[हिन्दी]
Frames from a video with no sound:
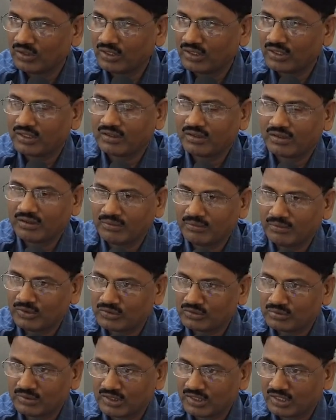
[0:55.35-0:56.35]
लेकर के हम
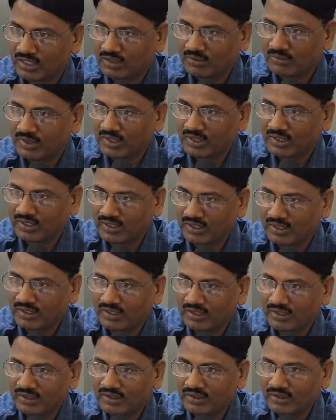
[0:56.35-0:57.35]
इस पर कार्रवाई
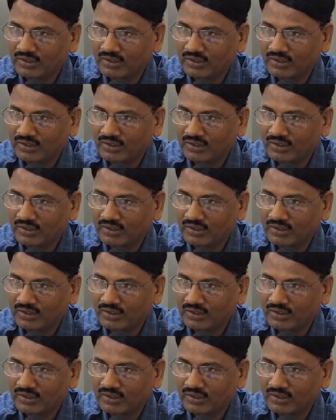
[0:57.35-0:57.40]
करेंगे